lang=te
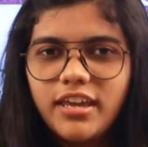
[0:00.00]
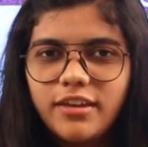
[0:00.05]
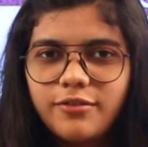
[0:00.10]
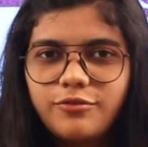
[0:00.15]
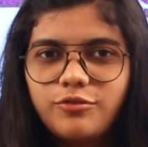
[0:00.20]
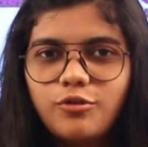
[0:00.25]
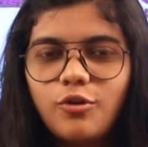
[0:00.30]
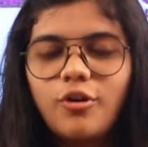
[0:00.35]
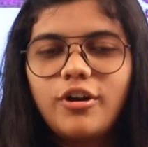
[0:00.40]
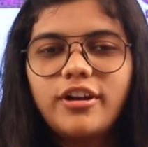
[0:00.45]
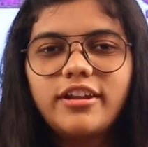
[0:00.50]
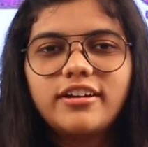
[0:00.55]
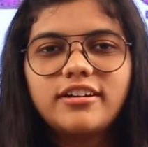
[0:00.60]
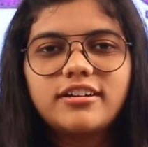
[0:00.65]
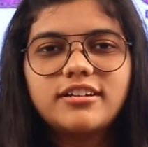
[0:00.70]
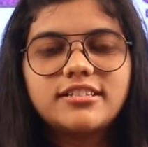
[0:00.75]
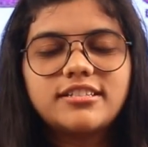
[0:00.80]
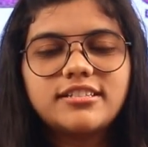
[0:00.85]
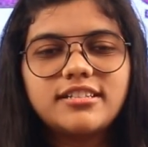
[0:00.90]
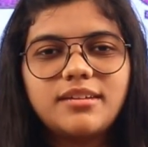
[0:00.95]
ఈ ఫోర్
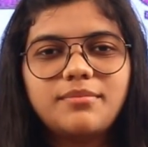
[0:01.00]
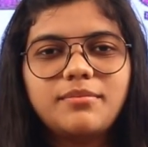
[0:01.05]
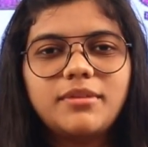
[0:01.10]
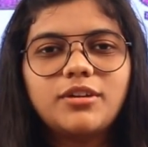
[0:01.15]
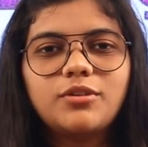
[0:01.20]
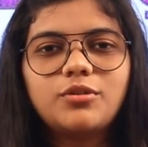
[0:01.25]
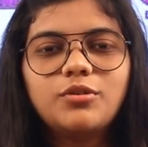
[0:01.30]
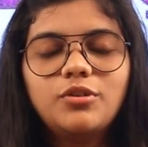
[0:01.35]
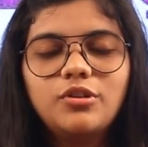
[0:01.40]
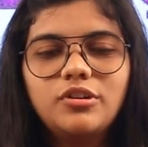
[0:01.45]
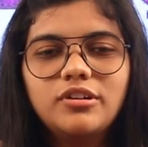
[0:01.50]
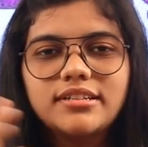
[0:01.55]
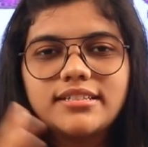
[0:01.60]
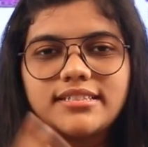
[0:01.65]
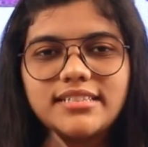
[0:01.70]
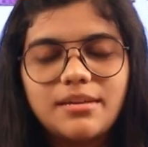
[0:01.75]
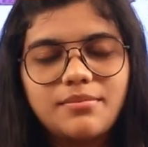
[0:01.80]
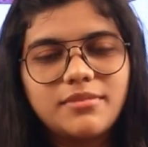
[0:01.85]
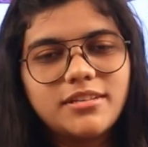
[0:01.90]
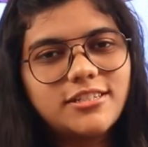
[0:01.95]
ఇయర్స్ని మీకు
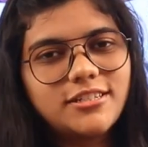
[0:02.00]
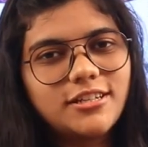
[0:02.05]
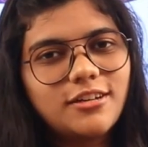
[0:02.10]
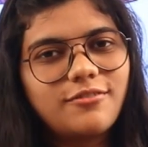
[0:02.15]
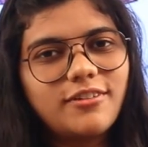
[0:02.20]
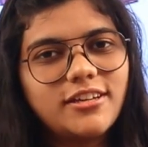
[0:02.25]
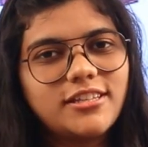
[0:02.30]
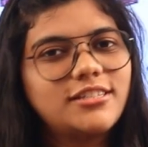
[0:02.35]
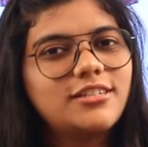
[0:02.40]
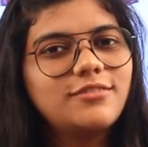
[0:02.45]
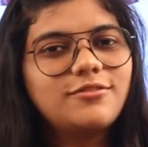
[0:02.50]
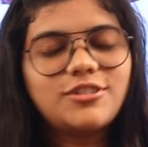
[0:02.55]
సెమిస్టర్ వైజ్